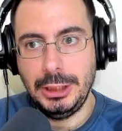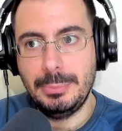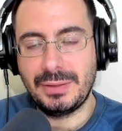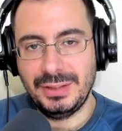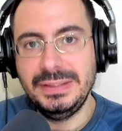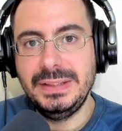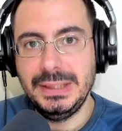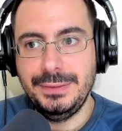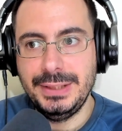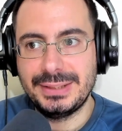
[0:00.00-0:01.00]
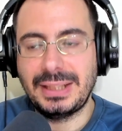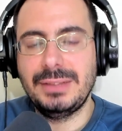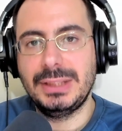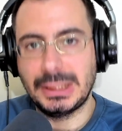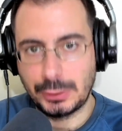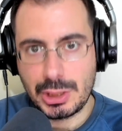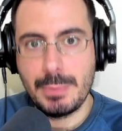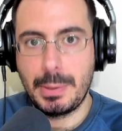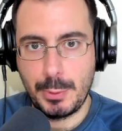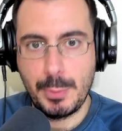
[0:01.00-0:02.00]
preventivi sta diventando
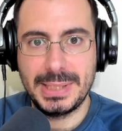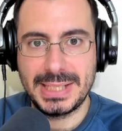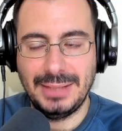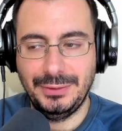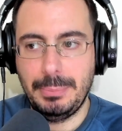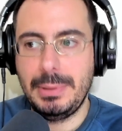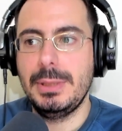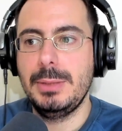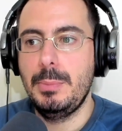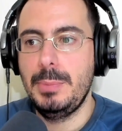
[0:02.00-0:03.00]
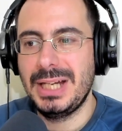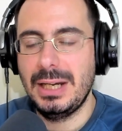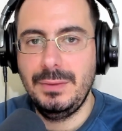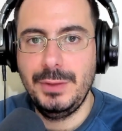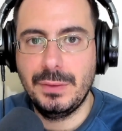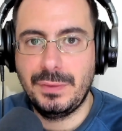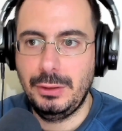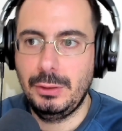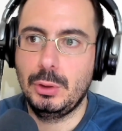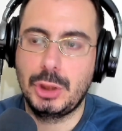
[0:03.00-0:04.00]
sempre più pesante. Prima di pubblicare il video fanno
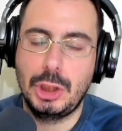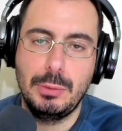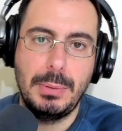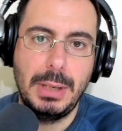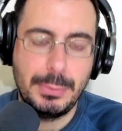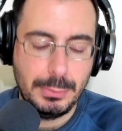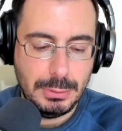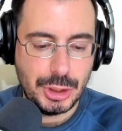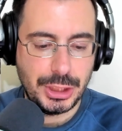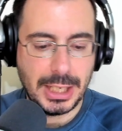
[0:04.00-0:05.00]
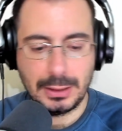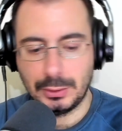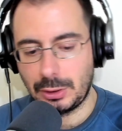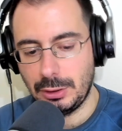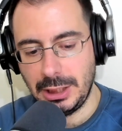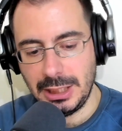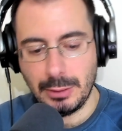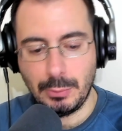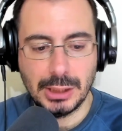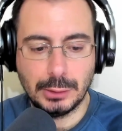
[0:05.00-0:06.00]
il controllo per la pubblicità, il controllo delle linee
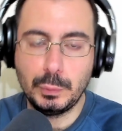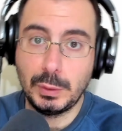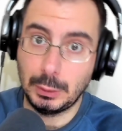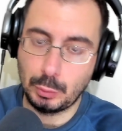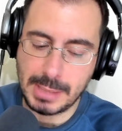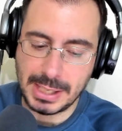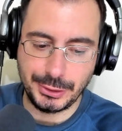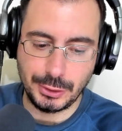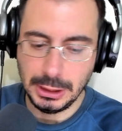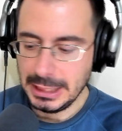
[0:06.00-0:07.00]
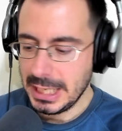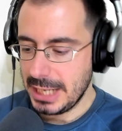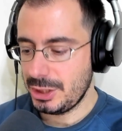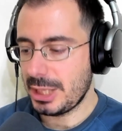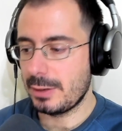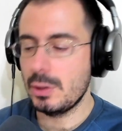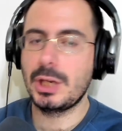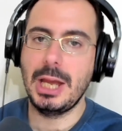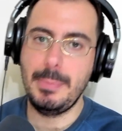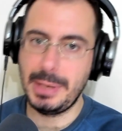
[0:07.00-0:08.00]
guida, tutto in automatico e ci danno
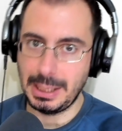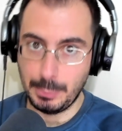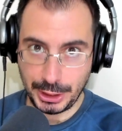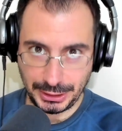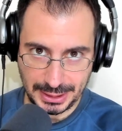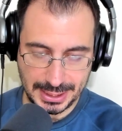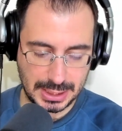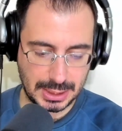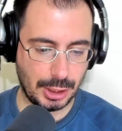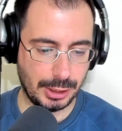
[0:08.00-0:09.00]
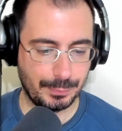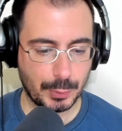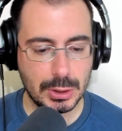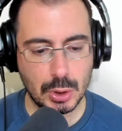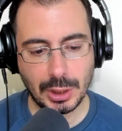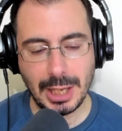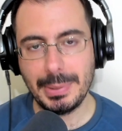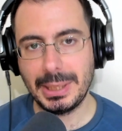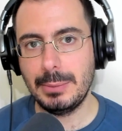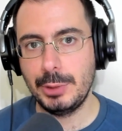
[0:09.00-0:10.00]
l'ok per la monetizzazione. Questo ok
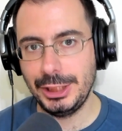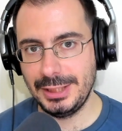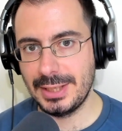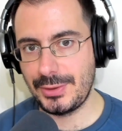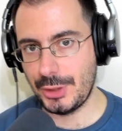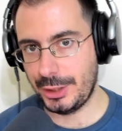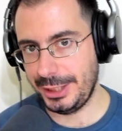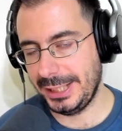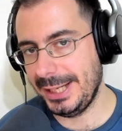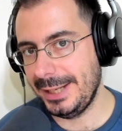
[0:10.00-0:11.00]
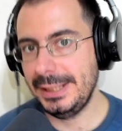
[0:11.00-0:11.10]
per la monetizzazione organizzazione che è,